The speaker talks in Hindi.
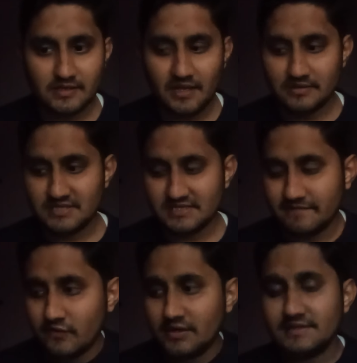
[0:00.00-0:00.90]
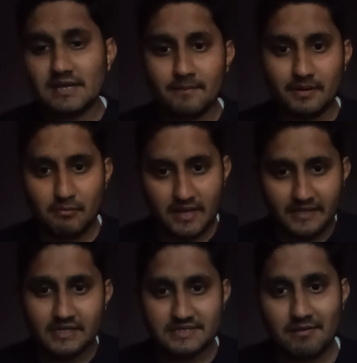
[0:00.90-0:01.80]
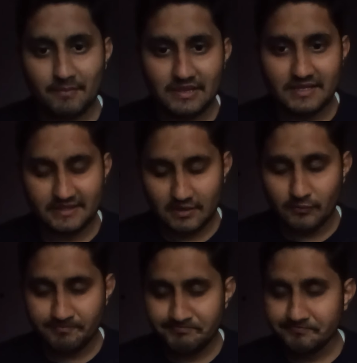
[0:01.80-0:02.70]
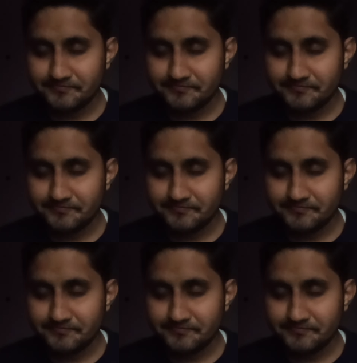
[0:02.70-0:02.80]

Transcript: ठीक है जैसे फॉर एग्ज़ाम्पल मैं एक एग्ज़ाम्पल देता हूँ